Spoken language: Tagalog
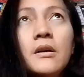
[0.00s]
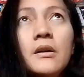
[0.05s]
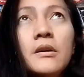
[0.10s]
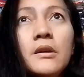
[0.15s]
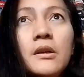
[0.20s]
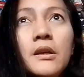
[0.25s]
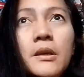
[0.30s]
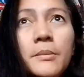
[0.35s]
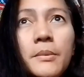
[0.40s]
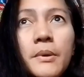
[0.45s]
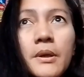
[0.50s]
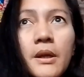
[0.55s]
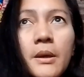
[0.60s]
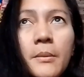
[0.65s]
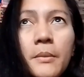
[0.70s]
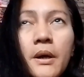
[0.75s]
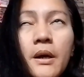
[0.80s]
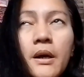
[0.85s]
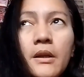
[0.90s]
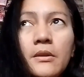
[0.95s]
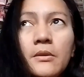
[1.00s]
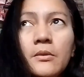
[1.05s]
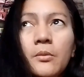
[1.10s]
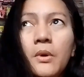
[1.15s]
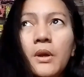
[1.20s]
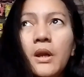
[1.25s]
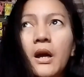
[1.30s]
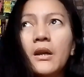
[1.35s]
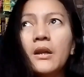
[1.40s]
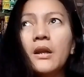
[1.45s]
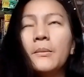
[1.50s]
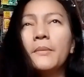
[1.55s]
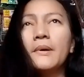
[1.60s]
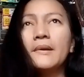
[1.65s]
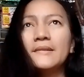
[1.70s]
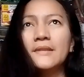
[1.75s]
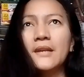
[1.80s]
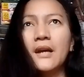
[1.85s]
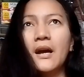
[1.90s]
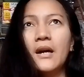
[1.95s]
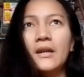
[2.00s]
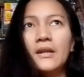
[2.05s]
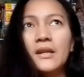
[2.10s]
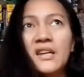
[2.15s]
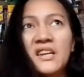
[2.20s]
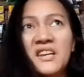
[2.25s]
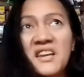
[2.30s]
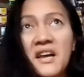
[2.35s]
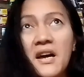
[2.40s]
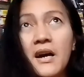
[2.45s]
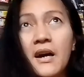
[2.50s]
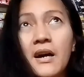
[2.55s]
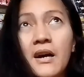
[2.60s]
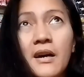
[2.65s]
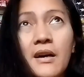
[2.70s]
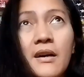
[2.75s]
iba naman wala naman sa kanila